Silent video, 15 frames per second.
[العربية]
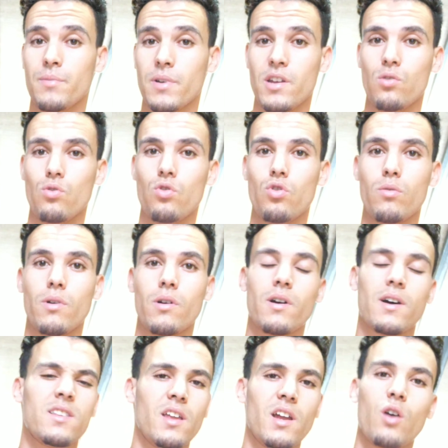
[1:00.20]
كيف ما كيقولوا
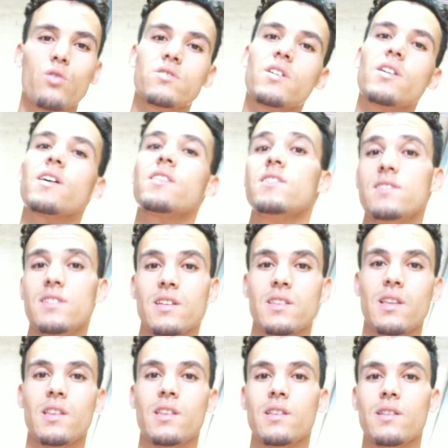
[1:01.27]
هما غادي نعاود ثاني غادي نزيد
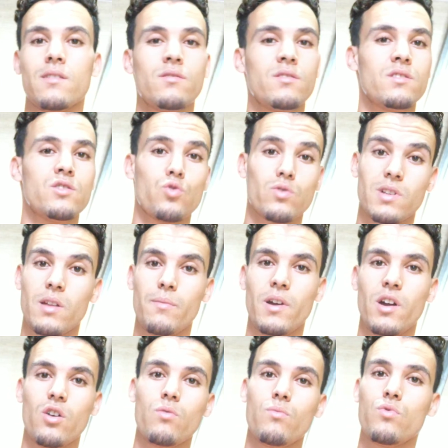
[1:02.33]
نتواصل
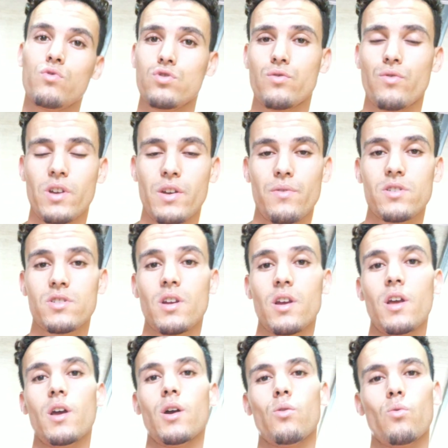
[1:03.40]
معاهم ونشوف كيفاش
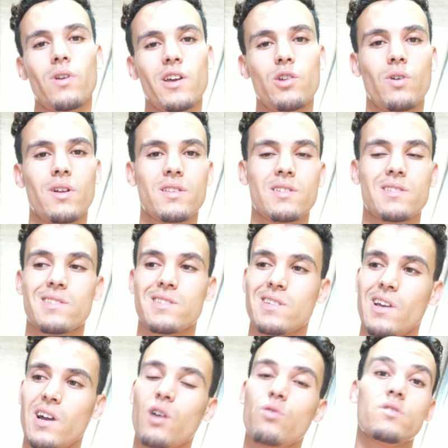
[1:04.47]
ولكن واحد
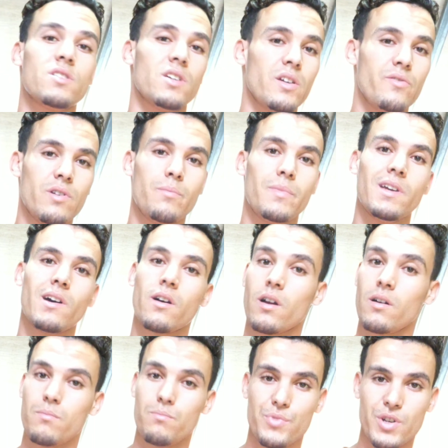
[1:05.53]
99%
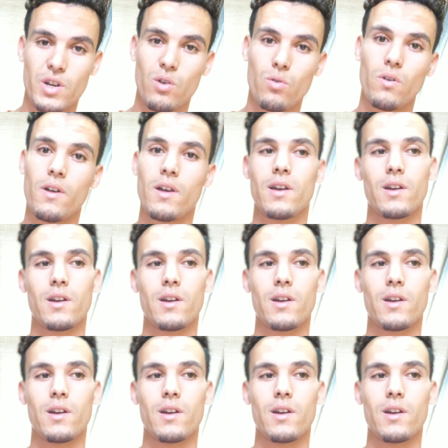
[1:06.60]
راه مشاو